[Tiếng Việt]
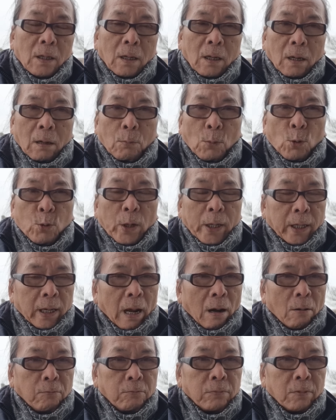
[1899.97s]
là một hành
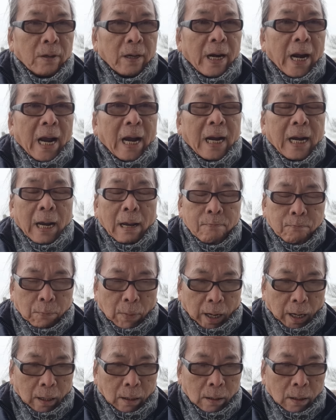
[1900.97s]
động đang khác
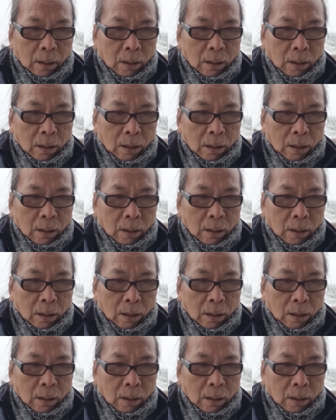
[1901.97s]
biệt